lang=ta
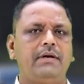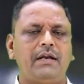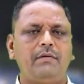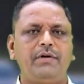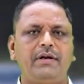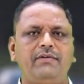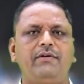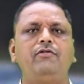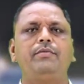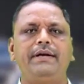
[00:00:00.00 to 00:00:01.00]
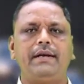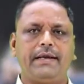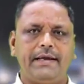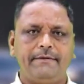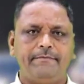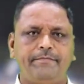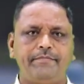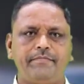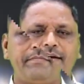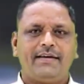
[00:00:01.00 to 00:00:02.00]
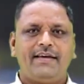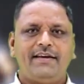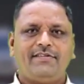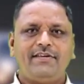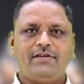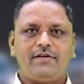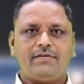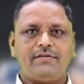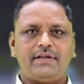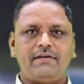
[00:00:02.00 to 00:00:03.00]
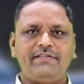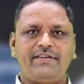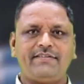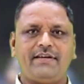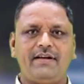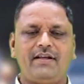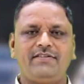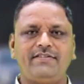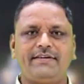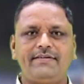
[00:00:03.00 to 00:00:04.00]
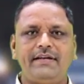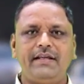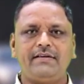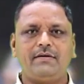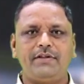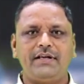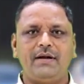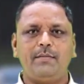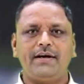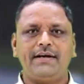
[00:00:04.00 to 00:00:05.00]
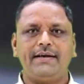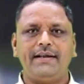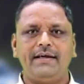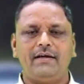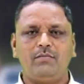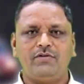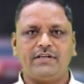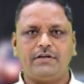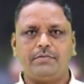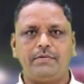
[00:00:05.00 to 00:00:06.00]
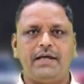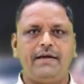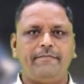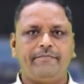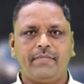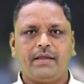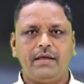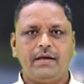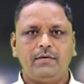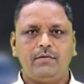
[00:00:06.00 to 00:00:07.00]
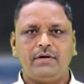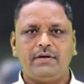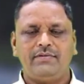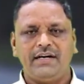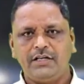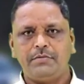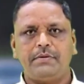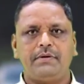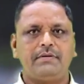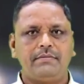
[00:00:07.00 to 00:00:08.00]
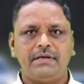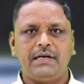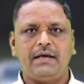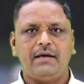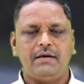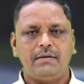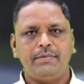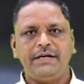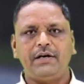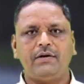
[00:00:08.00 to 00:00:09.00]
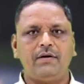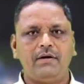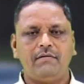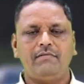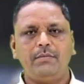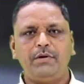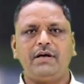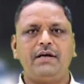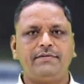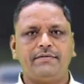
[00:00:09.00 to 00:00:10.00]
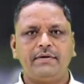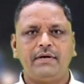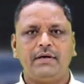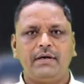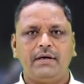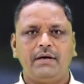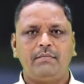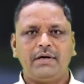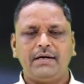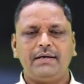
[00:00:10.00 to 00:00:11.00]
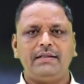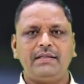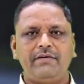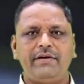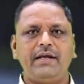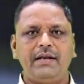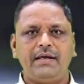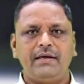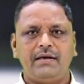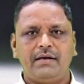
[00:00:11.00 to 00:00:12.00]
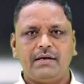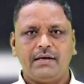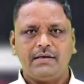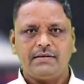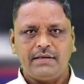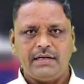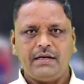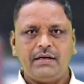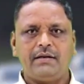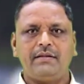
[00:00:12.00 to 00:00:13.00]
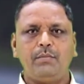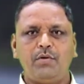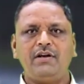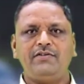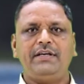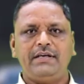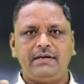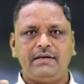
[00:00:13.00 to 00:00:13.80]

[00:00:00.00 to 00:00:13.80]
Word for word: நிறைய பேருக்கு சர்வீஸ் பண்ணிகிட்ருக்கேன் கேஆர்எஸ் இன்சூரன்ஸ் சர்வீசஸ் லாஸ்ட் சிக்ஸ்டீன் இயர்ஸாக பார்த்திங்கன்னா மார்க்கெட்டில் ரொம்ப சக்ஸஸ்ஃபுல்லாக ஒரு சாட்டிஸ்ஃபேக்ஷன்லாம் பண்ணிகிட்ருக்குறோம் வை பிகாஸ் மக்களுக்கு தேவையான சரியான நேரத்தில் பாலிசி